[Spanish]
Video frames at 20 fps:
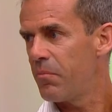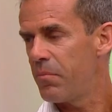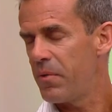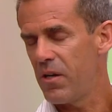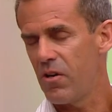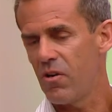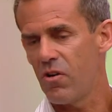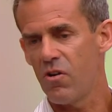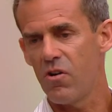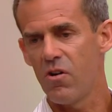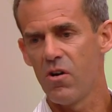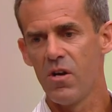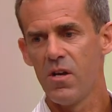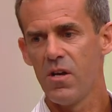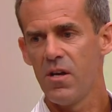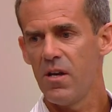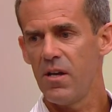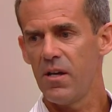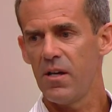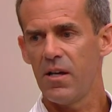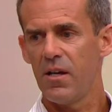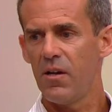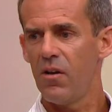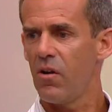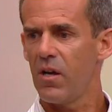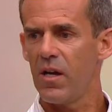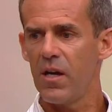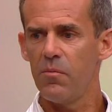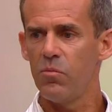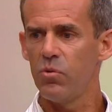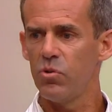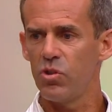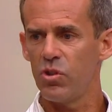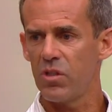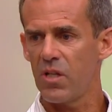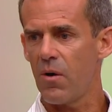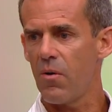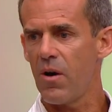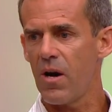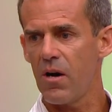pero creo que hay mucho
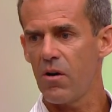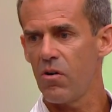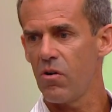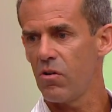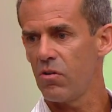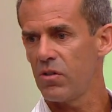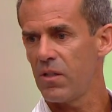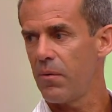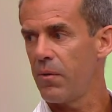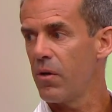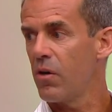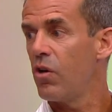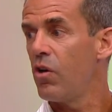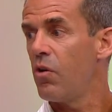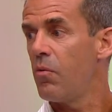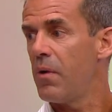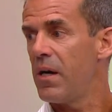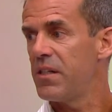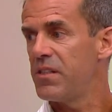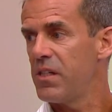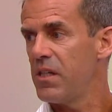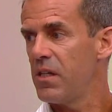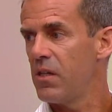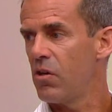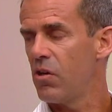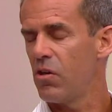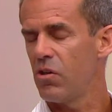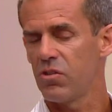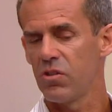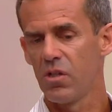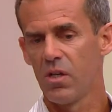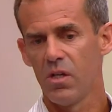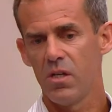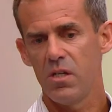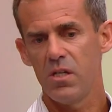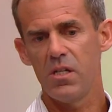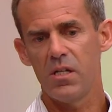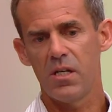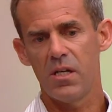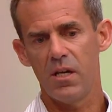trabajo con, también con los más chicos
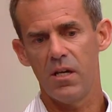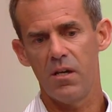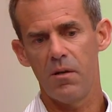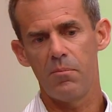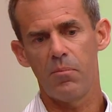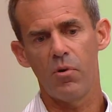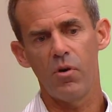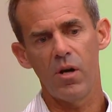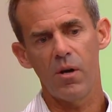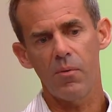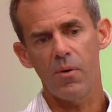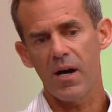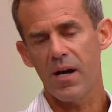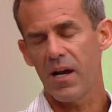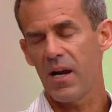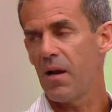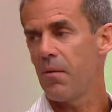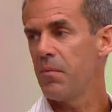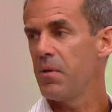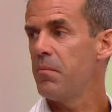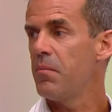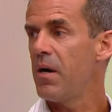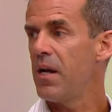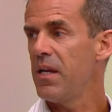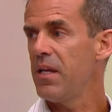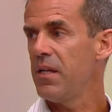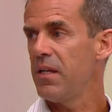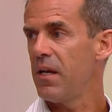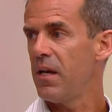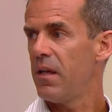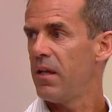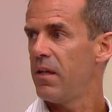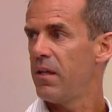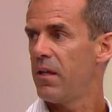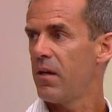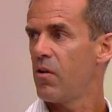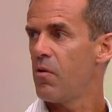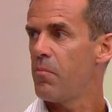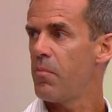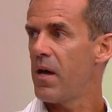y que el poder bajar la misma línea
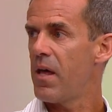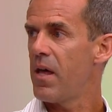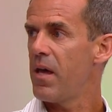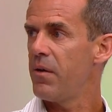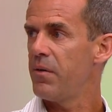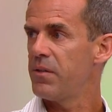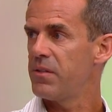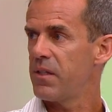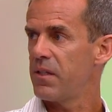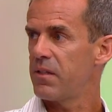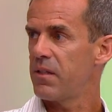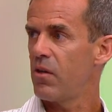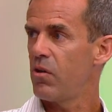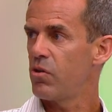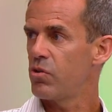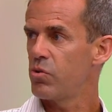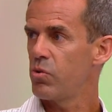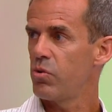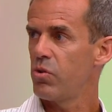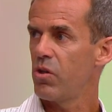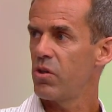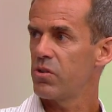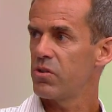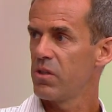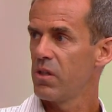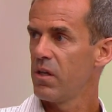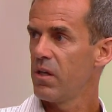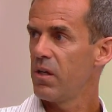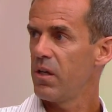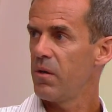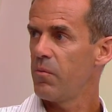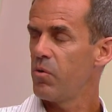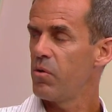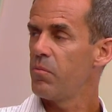desde Copa Davis hasta los juniors es muy